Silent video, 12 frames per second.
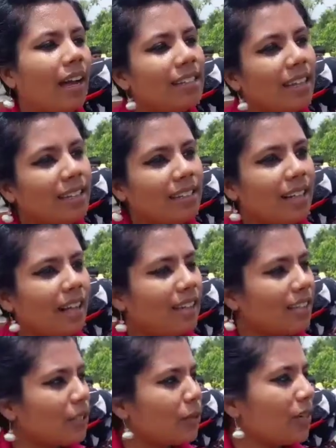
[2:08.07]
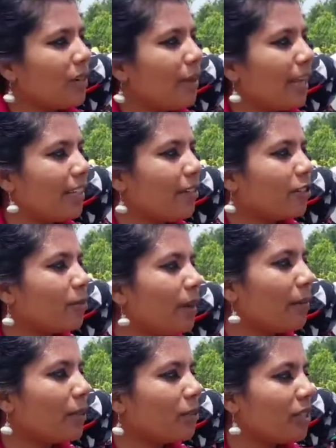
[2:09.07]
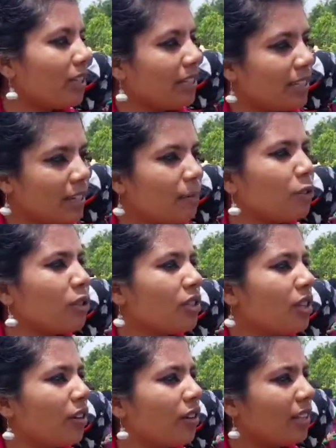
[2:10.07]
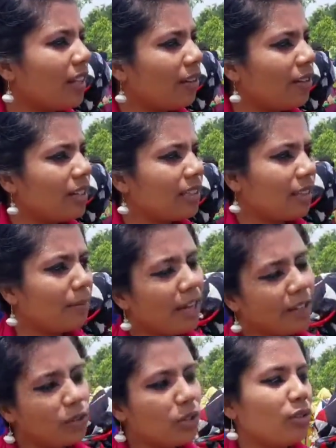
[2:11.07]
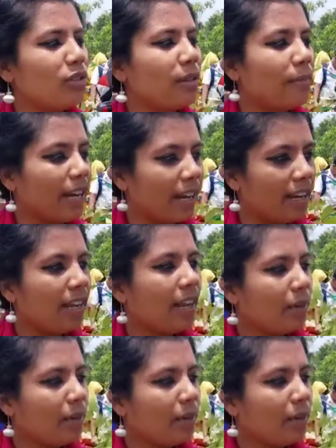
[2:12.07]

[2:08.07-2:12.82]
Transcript: আর যাদের ছাদ আছে ওনারা ব্যক্তিগতভাবে যদি নিজেরা প্রচেষ্টা করে তাহলে সাত বাগান গড়ে তুলতে পারে